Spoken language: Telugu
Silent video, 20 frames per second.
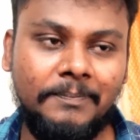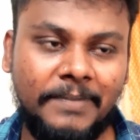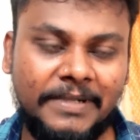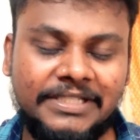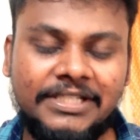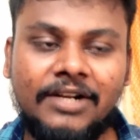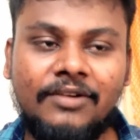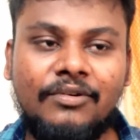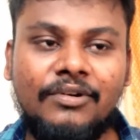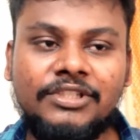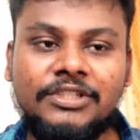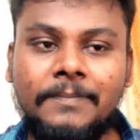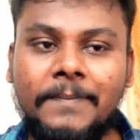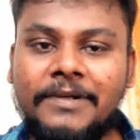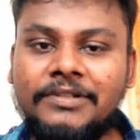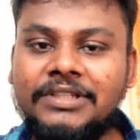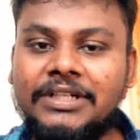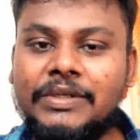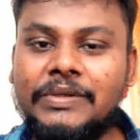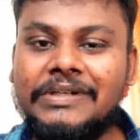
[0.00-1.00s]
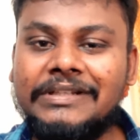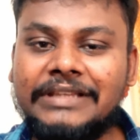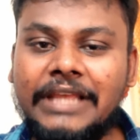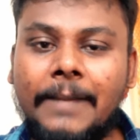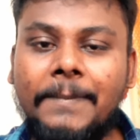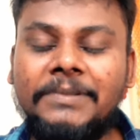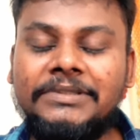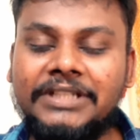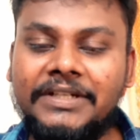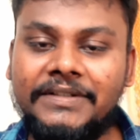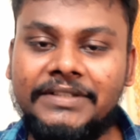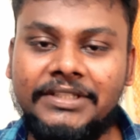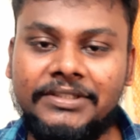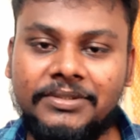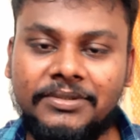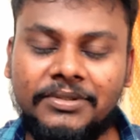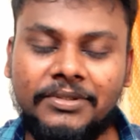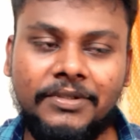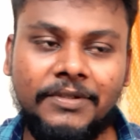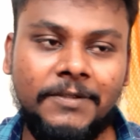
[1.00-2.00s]
ప్రజల కోసం పడుతున్నటువంటి తాపత్రయం
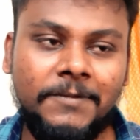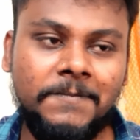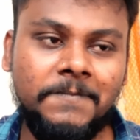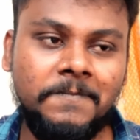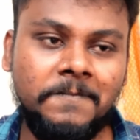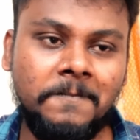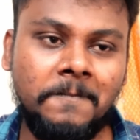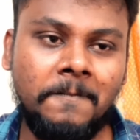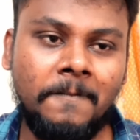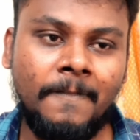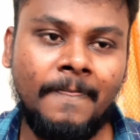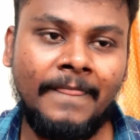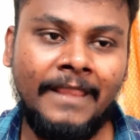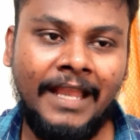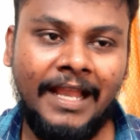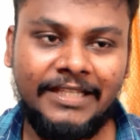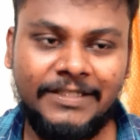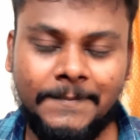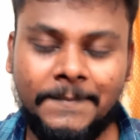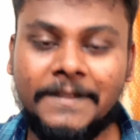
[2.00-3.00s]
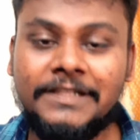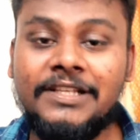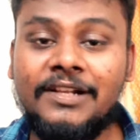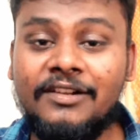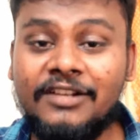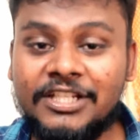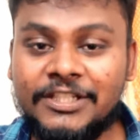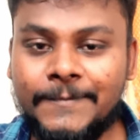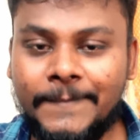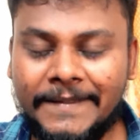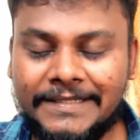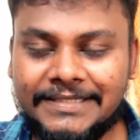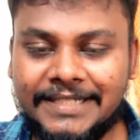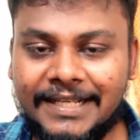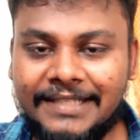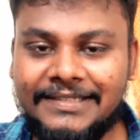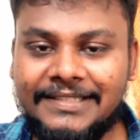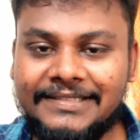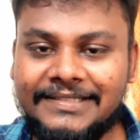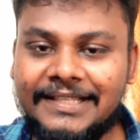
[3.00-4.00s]
ఏదైతే ఉందో అది ప్రజల్లోకి
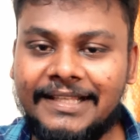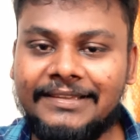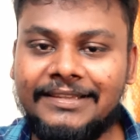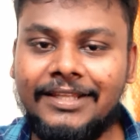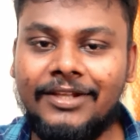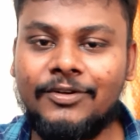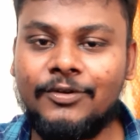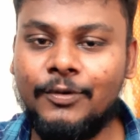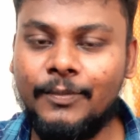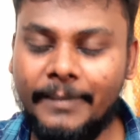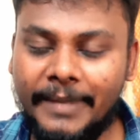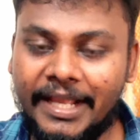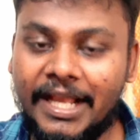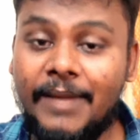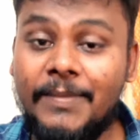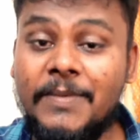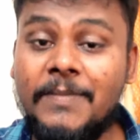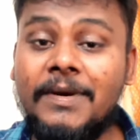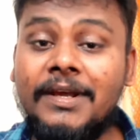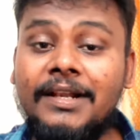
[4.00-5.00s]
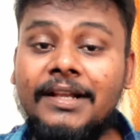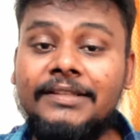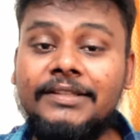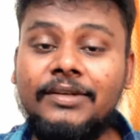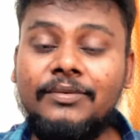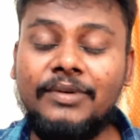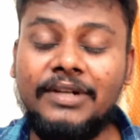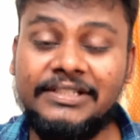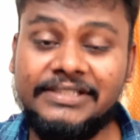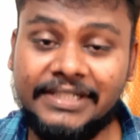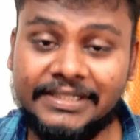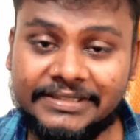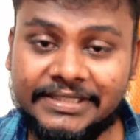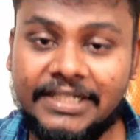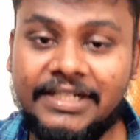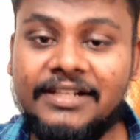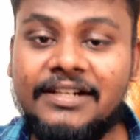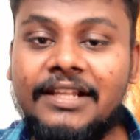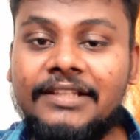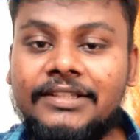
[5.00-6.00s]
స్పష్టంగా తీసుకెళ్తున్నారు మెగా అభిమానులంతా కూడా
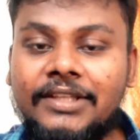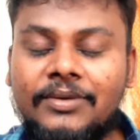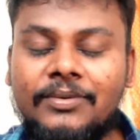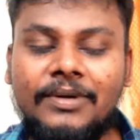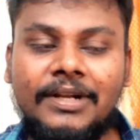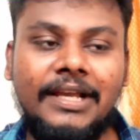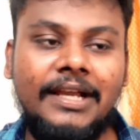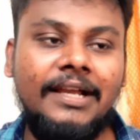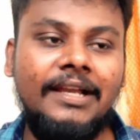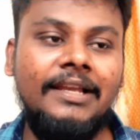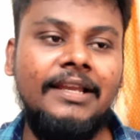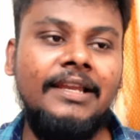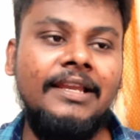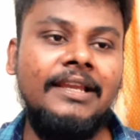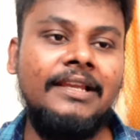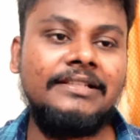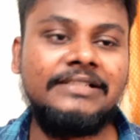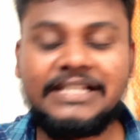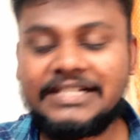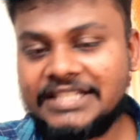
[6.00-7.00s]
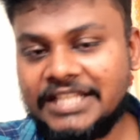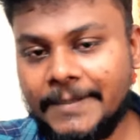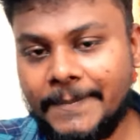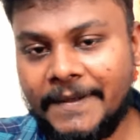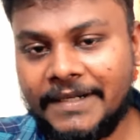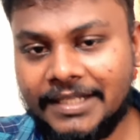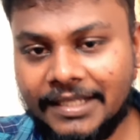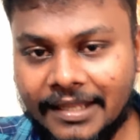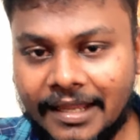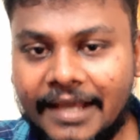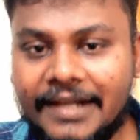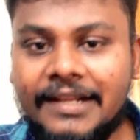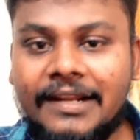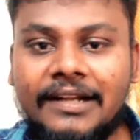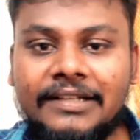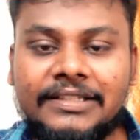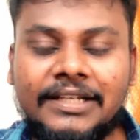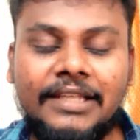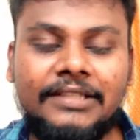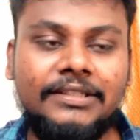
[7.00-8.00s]
జనసైనికులంతా కూడా జనసేన పార్టీ
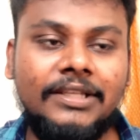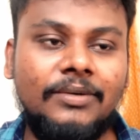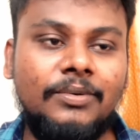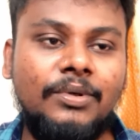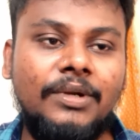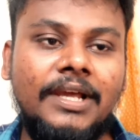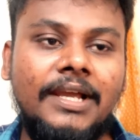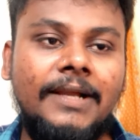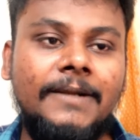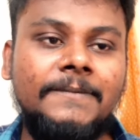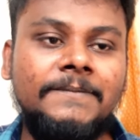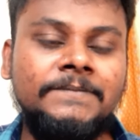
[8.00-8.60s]
కార్యకర్తలంతా కూడా